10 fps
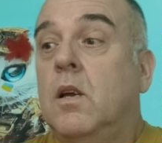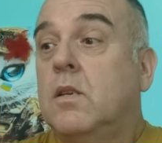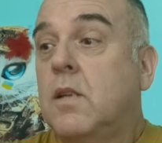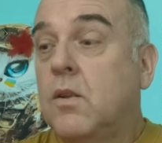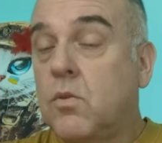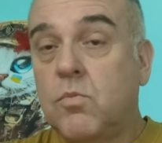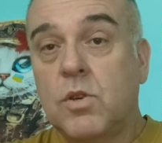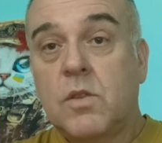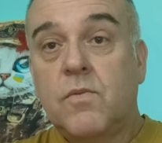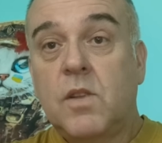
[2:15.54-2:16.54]
станут,
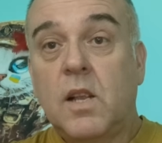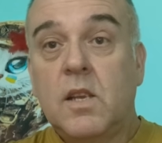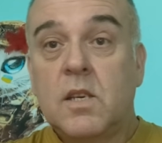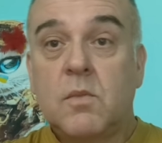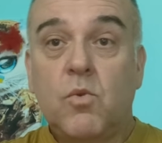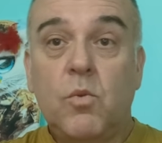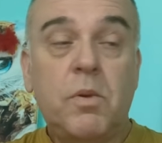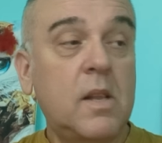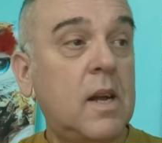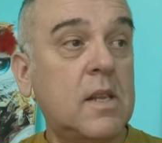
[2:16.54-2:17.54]
может, в дальнейшем
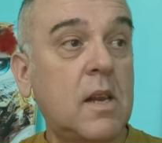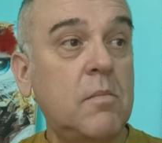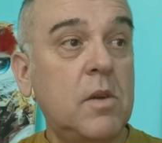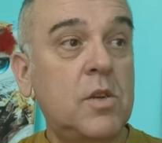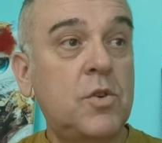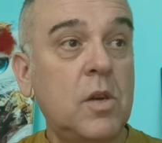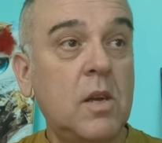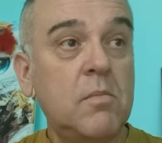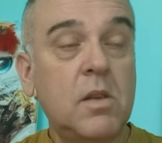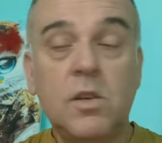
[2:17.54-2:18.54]
губернаторами, еще
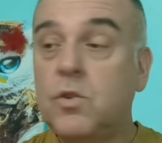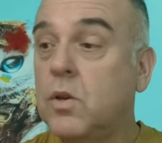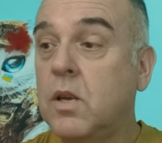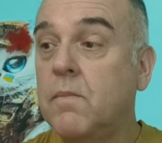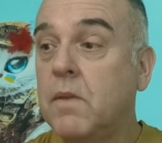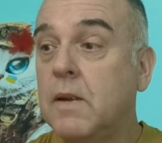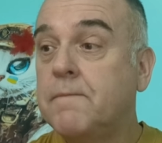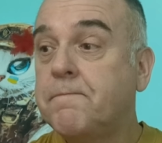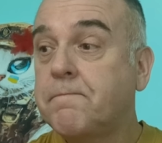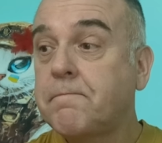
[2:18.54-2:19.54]
кем-то, еще кем-то,
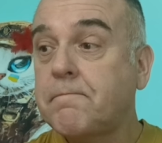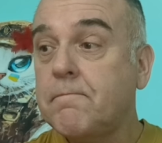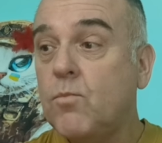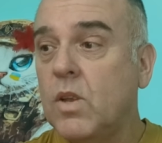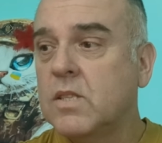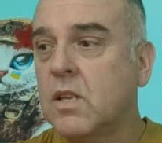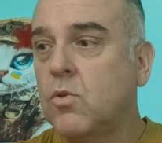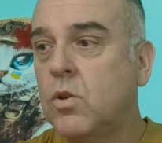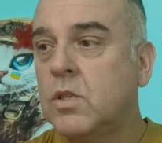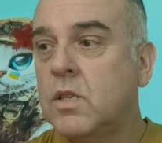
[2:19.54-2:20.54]
за
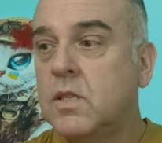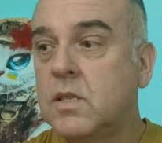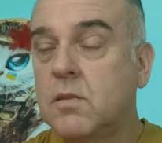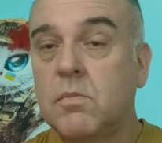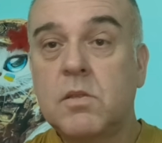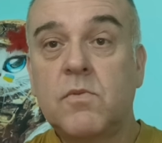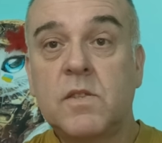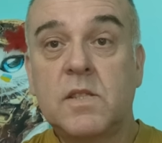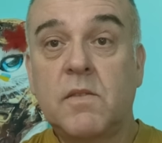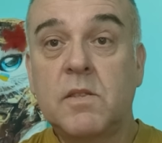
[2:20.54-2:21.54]
должности, за,
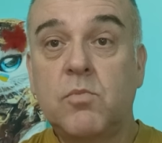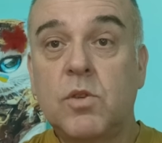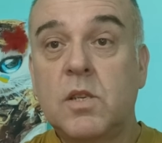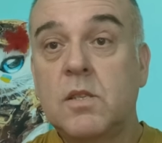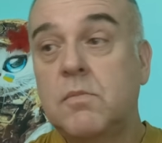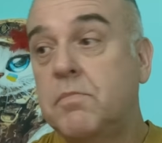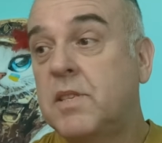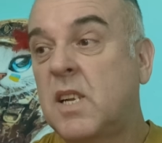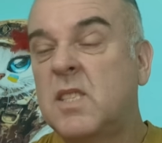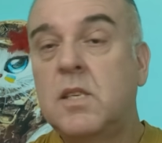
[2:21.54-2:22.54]
за возможность
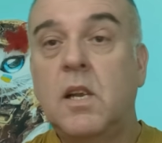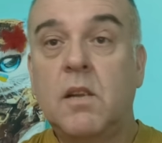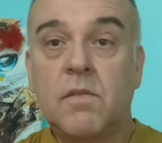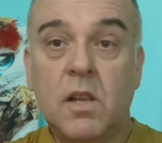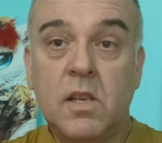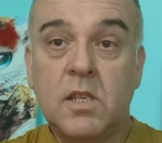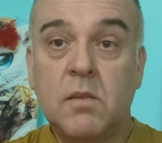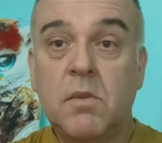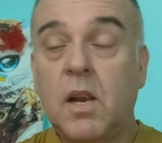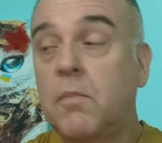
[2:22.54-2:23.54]
безраздельно в
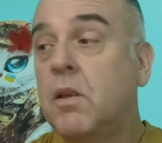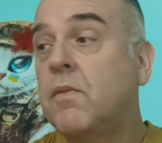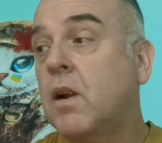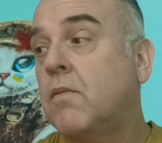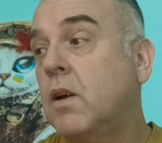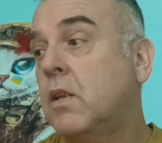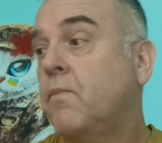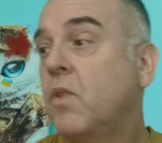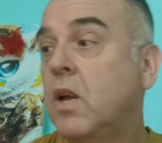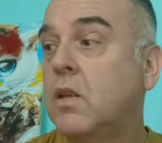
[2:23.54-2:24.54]
дальнейшем грабить, воровать,
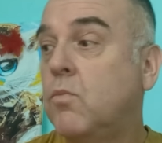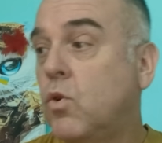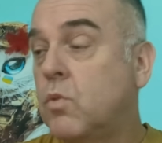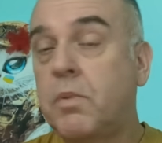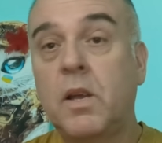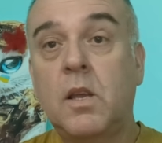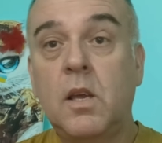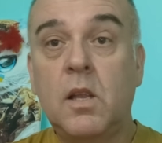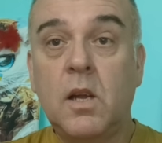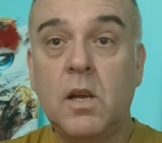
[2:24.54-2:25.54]
они могут
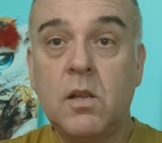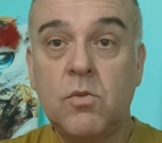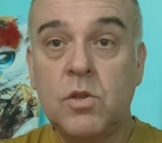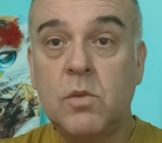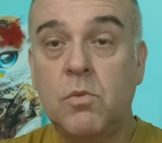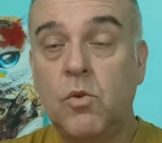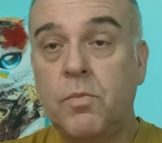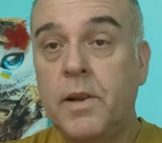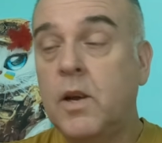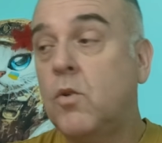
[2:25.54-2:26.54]
пойти на то, чтобы
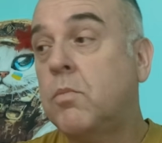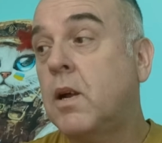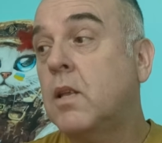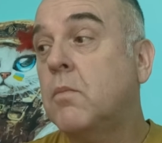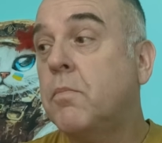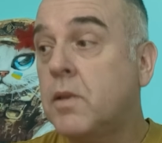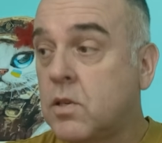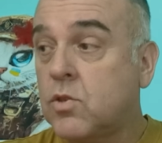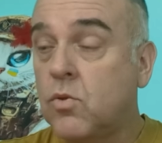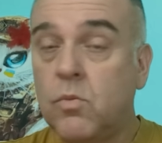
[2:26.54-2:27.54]
упыря убрать. Тем
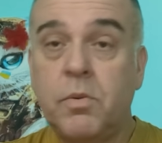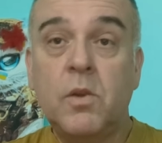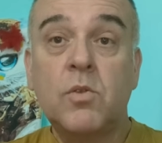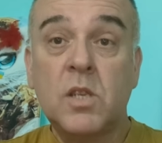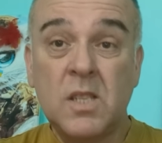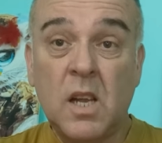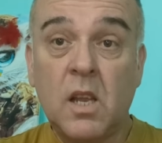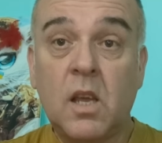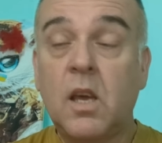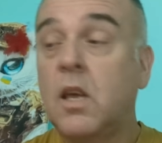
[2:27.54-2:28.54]
паче, что упырь уже
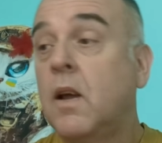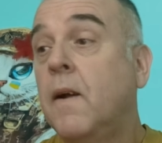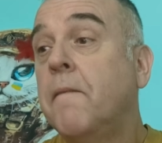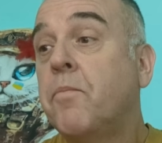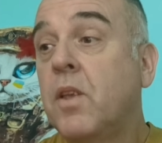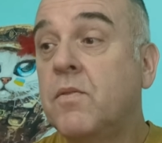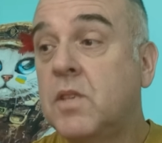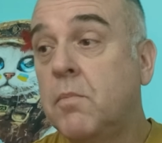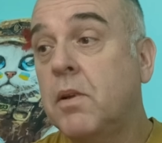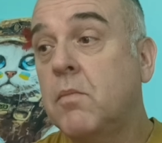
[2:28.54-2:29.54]
старенький, и
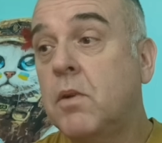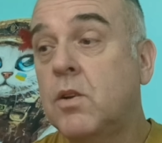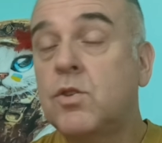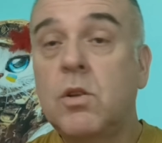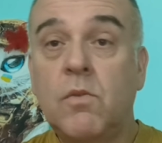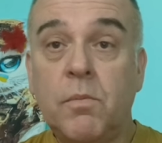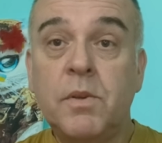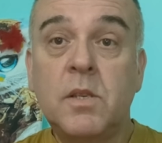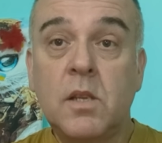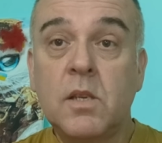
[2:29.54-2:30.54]
все понимают, что его
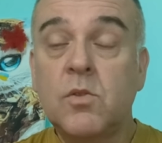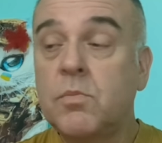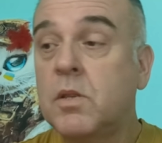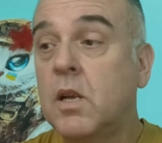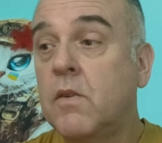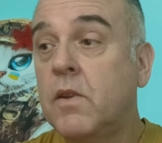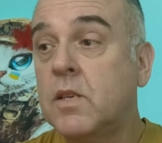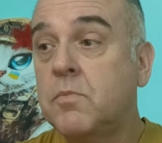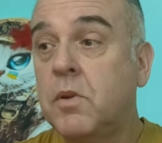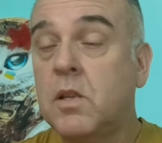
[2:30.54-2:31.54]
песенка, собственно
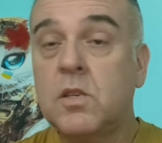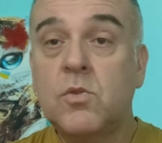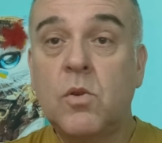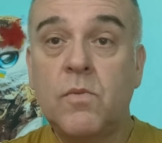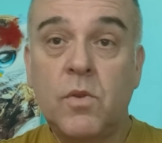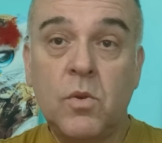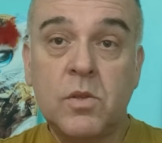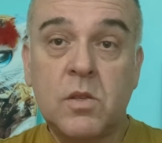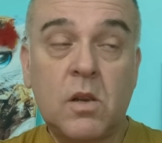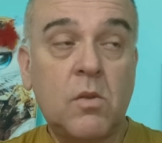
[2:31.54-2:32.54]
говоря, спета, что он ведет
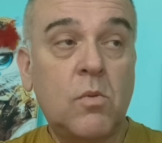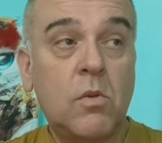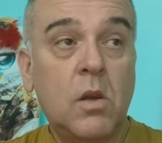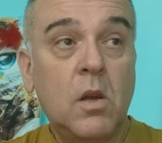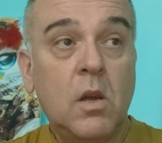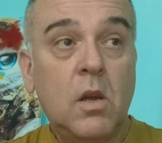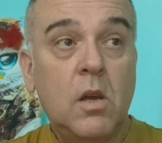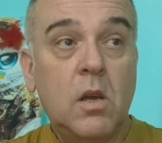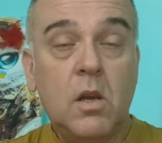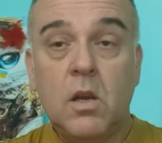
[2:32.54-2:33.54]
страну
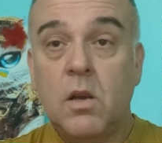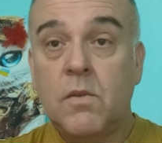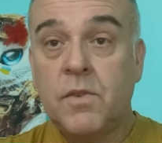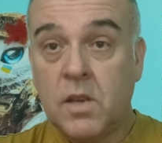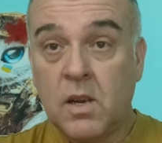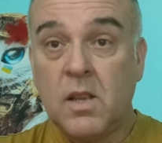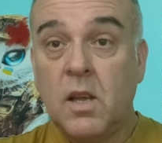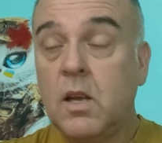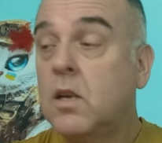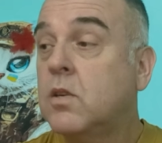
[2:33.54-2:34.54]
Э, в
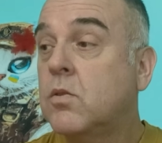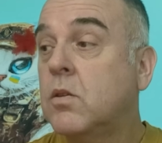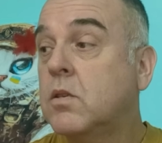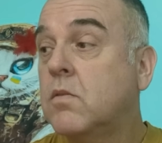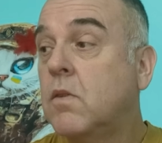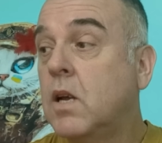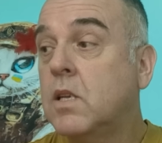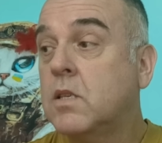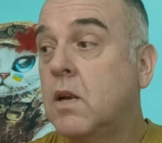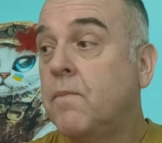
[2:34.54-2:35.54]
кирдык, что
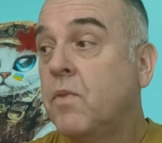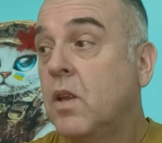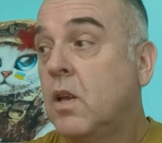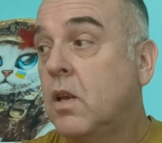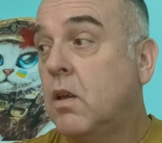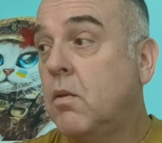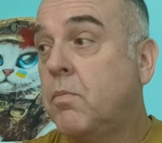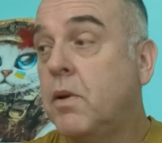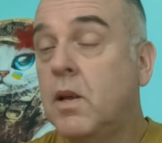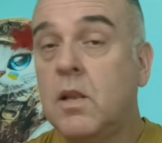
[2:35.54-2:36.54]
называется. И
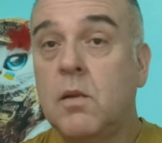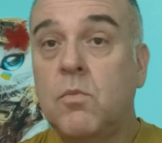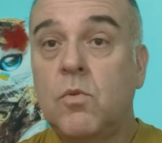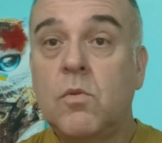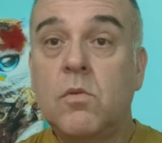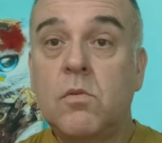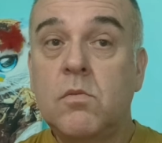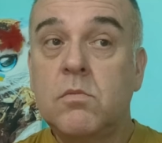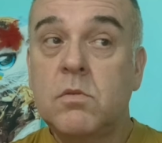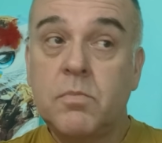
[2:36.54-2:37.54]

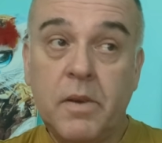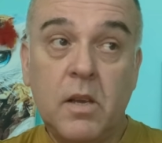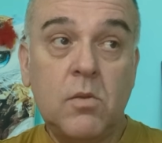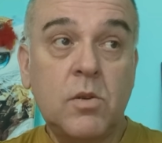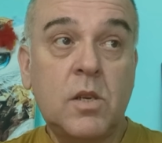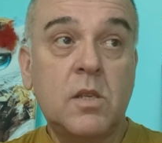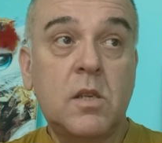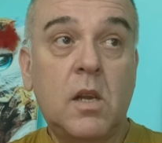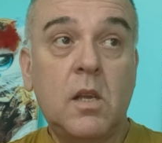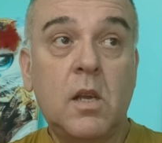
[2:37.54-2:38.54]
поэтому, с моей точки
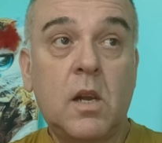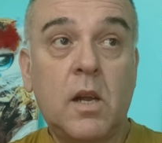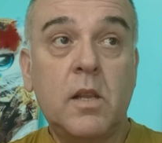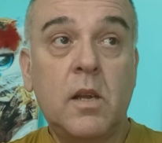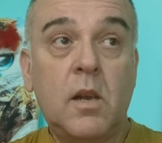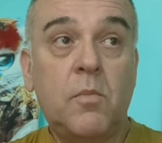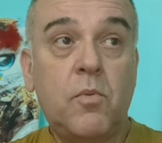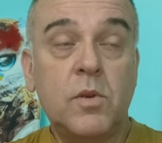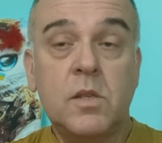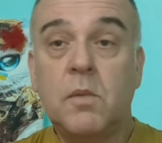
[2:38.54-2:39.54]
зрения, рано или
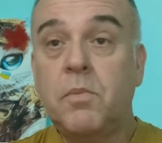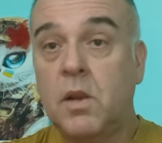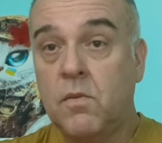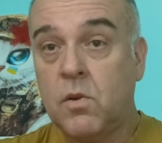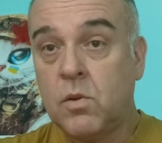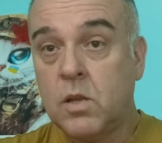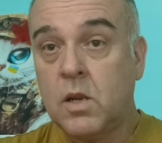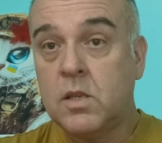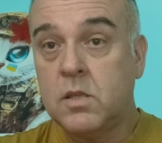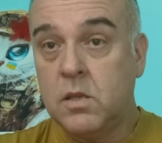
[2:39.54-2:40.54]
поздно переворот на
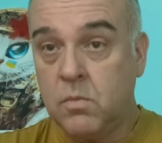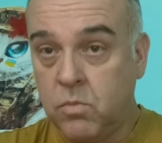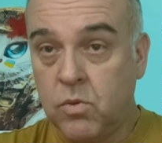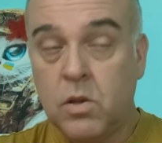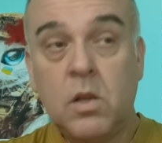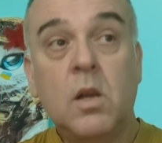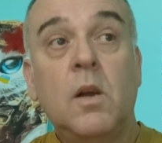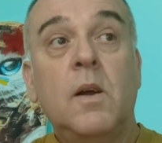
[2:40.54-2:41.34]
России будет.